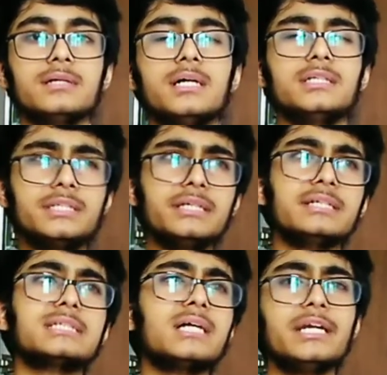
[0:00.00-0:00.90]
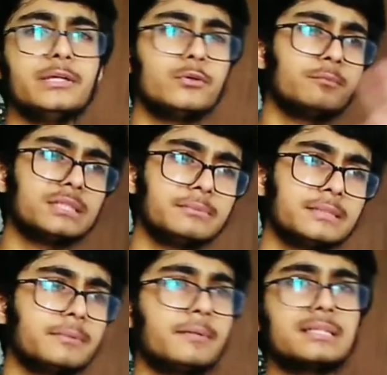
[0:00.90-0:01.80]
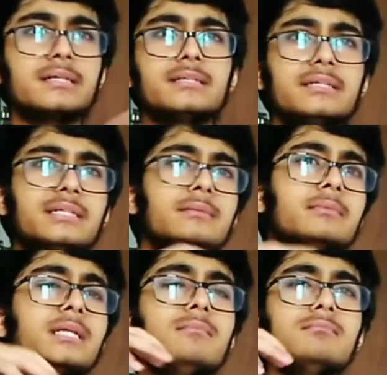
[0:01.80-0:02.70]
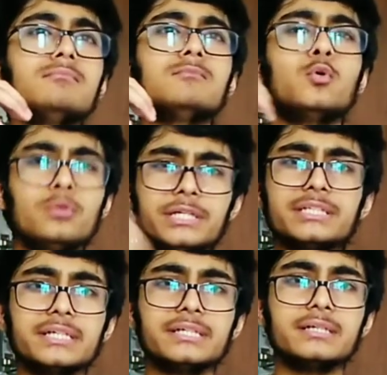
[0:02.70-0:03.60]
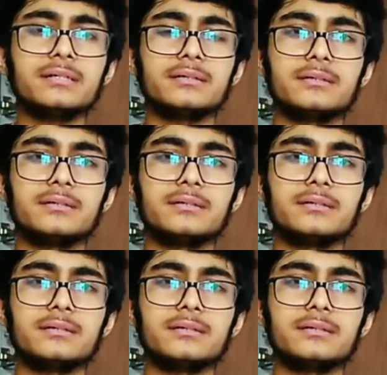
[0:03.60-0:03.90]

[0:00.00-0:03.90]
अच्छी है सारे यूट्यूबर्स भी इस पर बात करते हैं मतलब होनी चाहिए ना